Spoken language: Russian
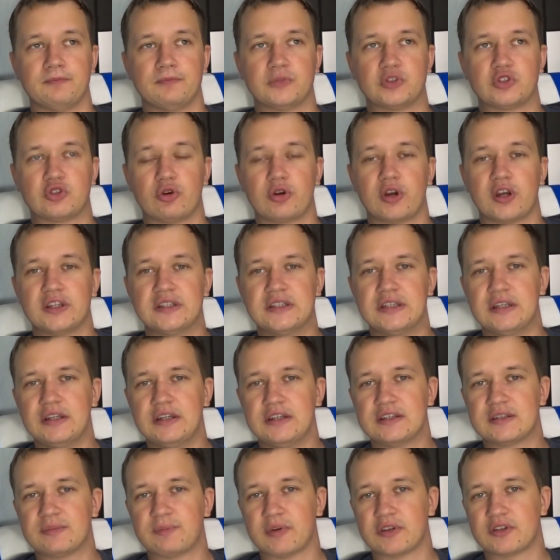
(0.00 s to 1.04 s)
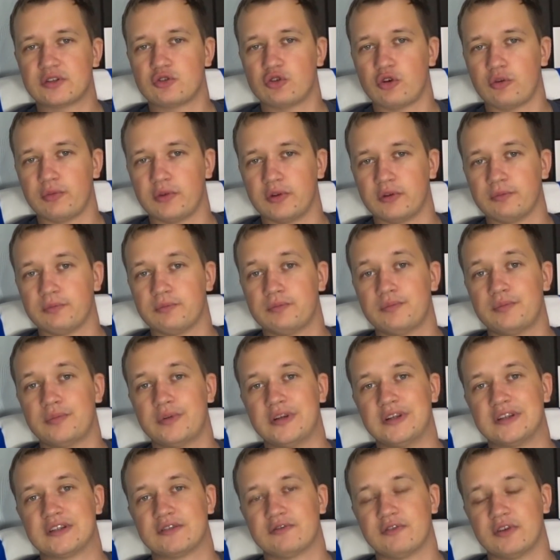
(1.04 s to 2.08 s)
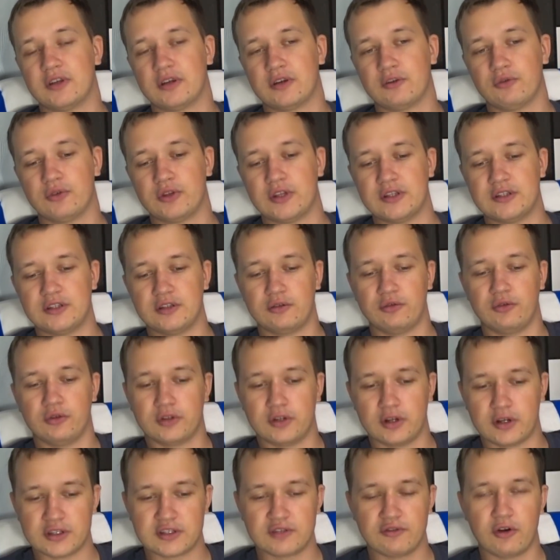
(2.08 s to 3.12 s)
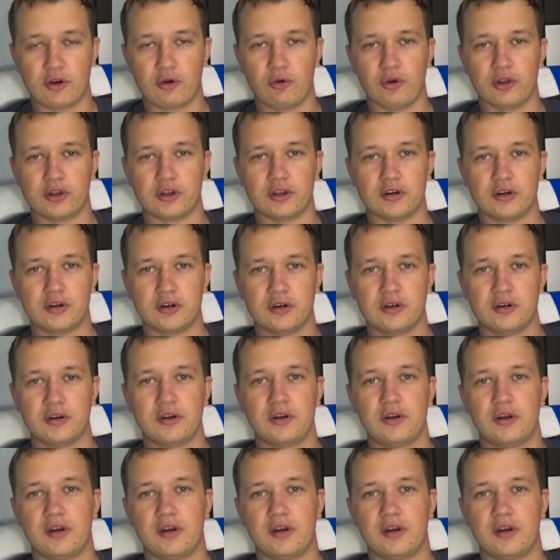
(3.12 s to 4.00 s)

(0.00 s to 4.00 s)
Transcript: что Кадири способен при своих вот этих вот разворотах